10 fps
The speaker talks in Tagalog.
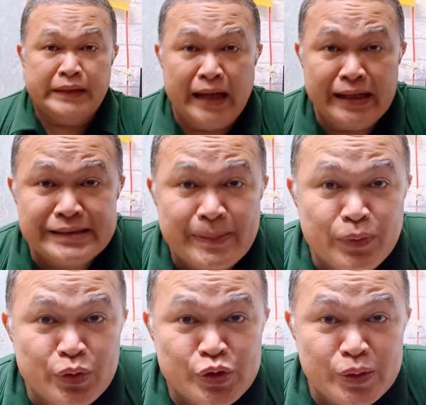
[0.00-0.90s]
Nasa
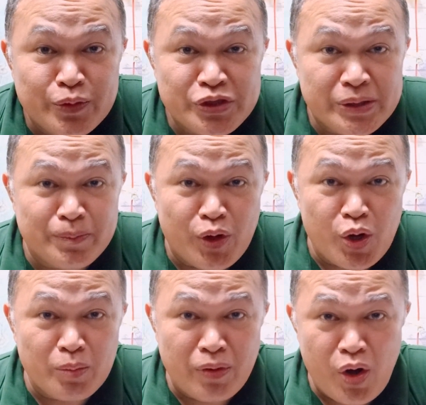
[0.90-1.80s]
puso mo si
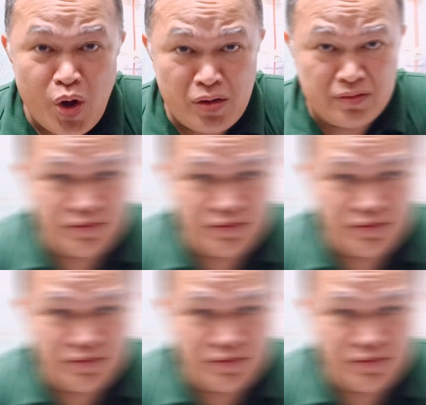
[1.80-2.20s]
Bongbong?